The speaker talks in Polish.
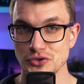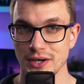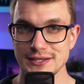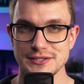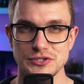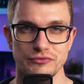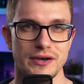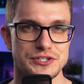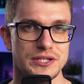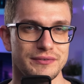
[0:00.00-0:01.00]
Przy okazji, co
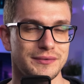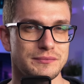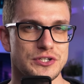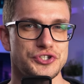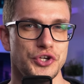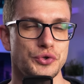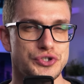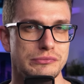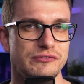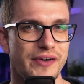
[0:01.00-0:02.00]
ważne, w tamtym czasie nie
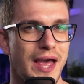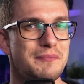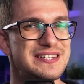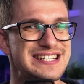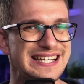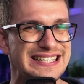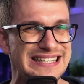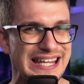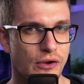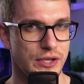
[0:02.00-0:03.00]
otrzymywałem
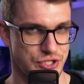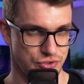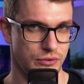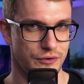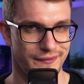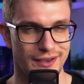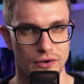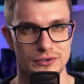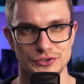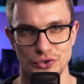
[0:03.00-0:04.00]
żadnego kieszonkowego
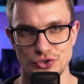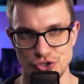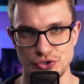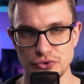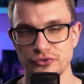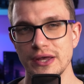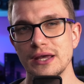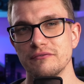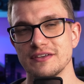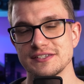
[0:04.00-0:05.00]
od rodziców,
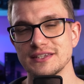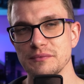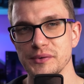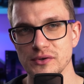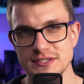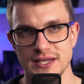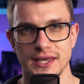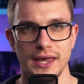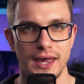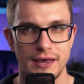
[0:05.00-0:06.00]
więc jedyne pieniądze,
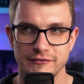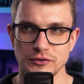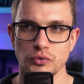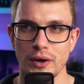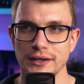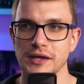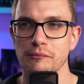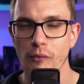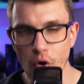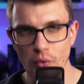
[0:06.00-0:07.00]
jakie ewentualnie
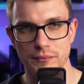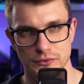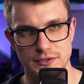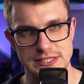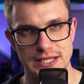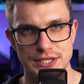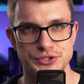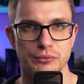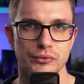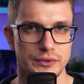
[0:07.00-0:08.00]
mogłem dostać,
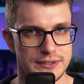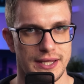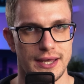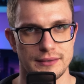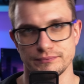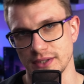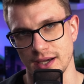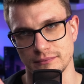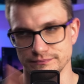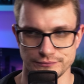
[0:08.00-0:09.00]
to były te
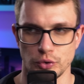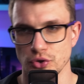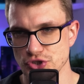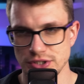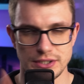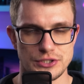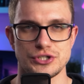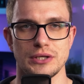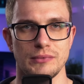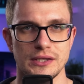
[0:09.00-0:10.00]
na rodziny
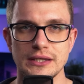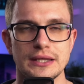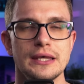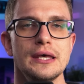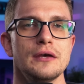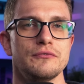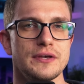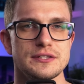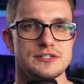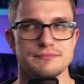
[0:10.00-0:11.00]
czy imieniny,
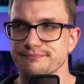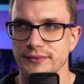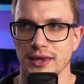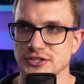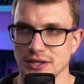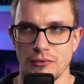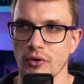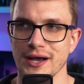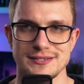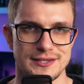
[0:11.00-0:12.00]
więc jakieś tam
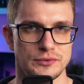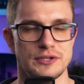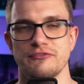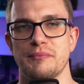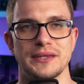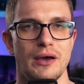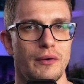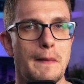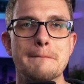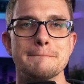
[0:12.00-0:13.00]
okazje, które
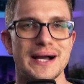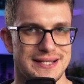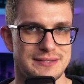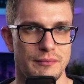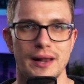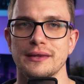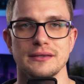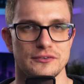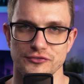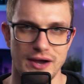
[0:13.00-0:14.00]
wypadały maksymalnie
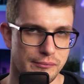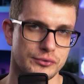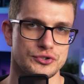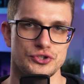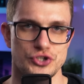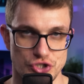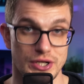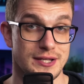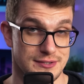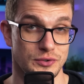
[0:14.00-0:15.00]
dwa bądź trzy
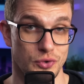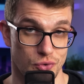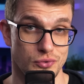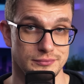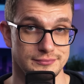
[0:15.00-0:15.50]
razy do roku.